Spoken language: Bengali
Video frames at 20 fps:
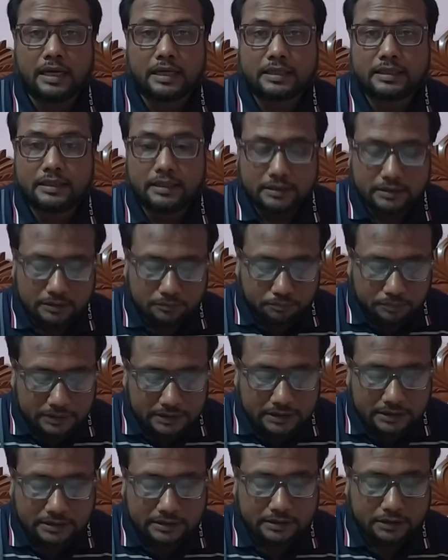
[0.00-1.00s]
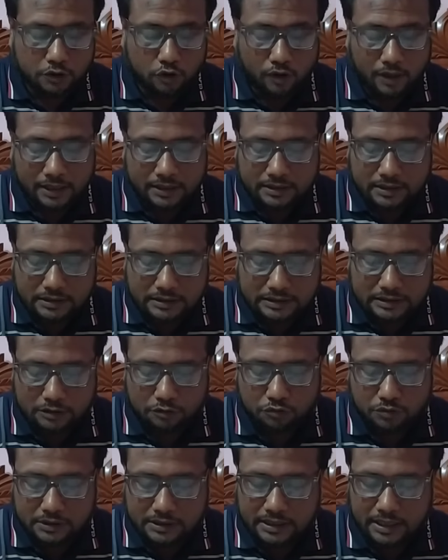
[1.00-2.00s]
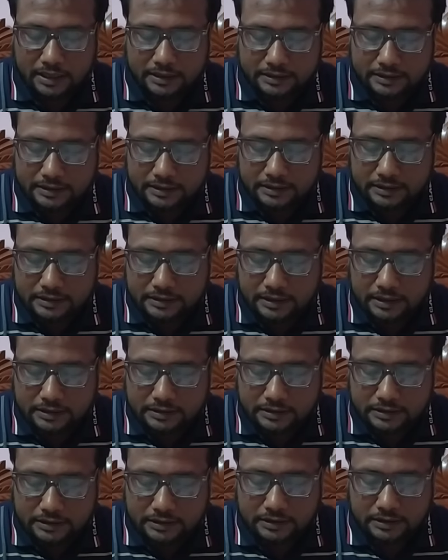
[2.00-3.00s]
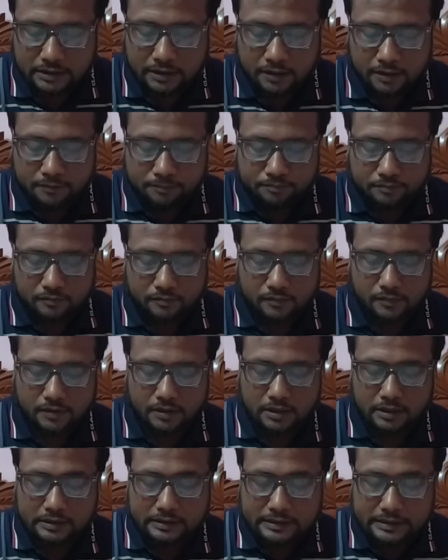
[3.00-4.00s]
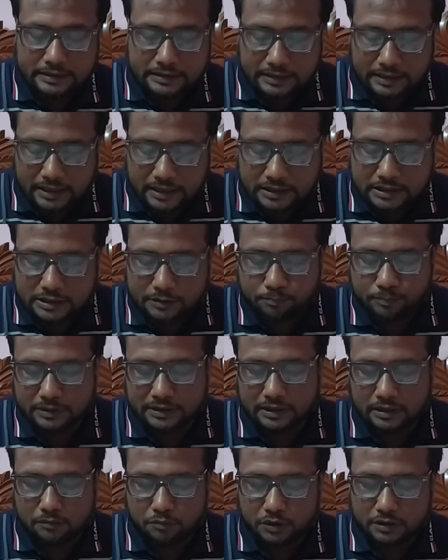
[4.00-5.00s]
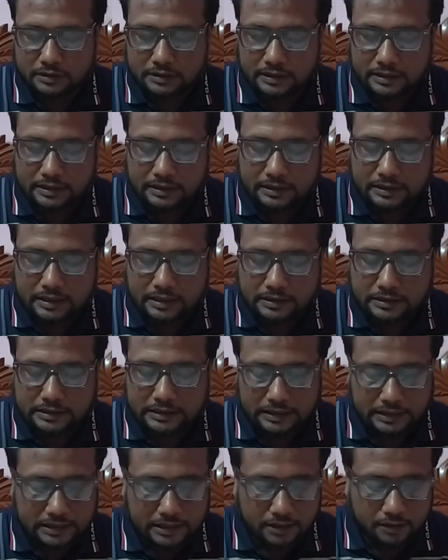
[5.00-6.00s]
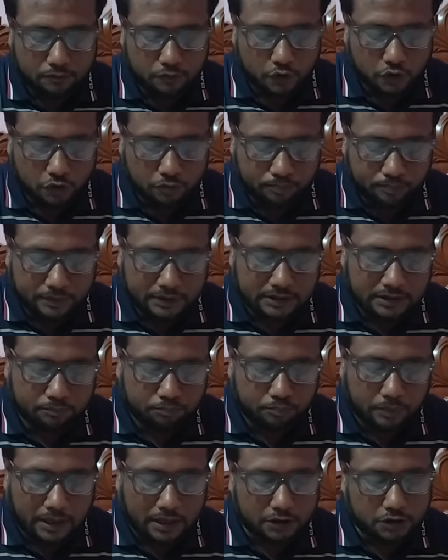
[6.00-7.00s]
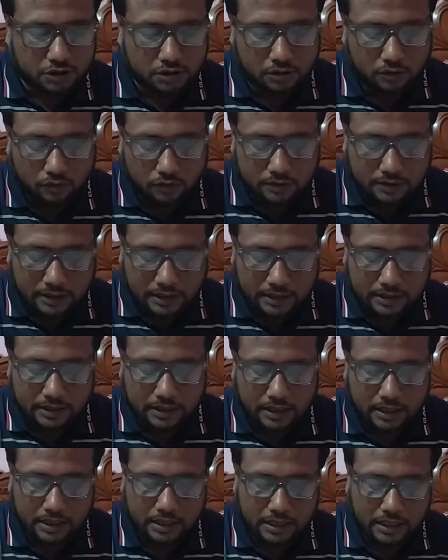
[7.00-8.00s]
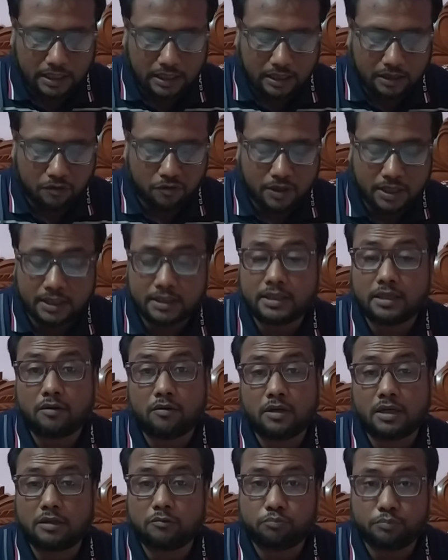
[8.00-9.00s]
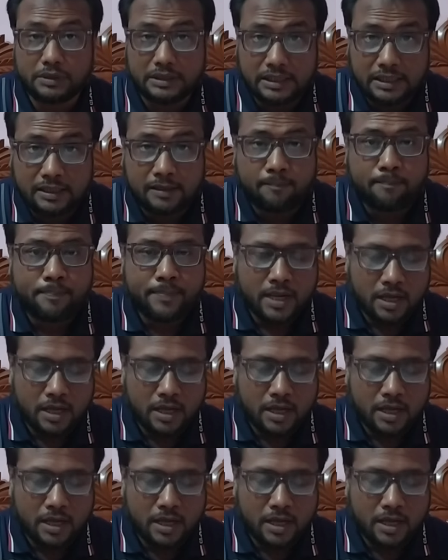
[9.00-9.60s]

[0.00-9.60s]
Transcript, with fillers: এক কেজি বীজ ছয় কেজি ইউরিয়া তিন কেজি টিএসপি এবং তিন কেজি এমওপি পাঁচশো টাকা খাওয়া দাওয়ার বিল